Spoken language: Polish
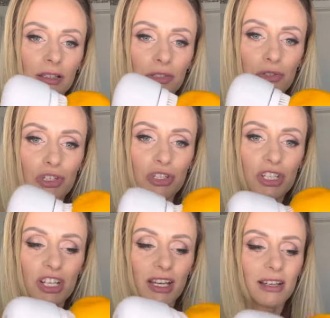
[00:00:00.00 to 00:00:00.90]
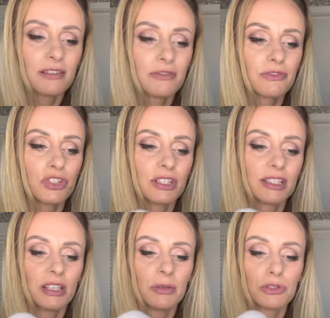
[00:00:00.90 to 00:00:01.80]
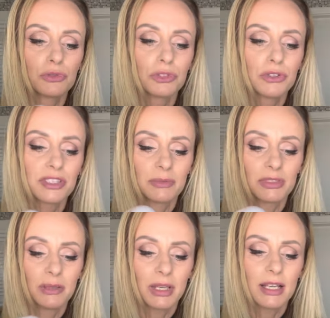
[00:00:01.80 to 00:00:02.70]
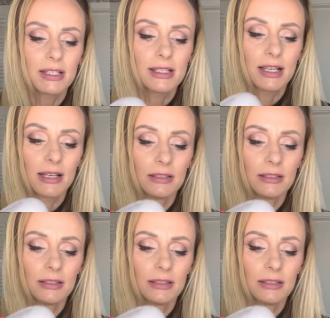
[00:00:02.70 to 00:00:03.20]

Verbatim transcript: Doczyszcza wszystkie trudno dostępne miejsca.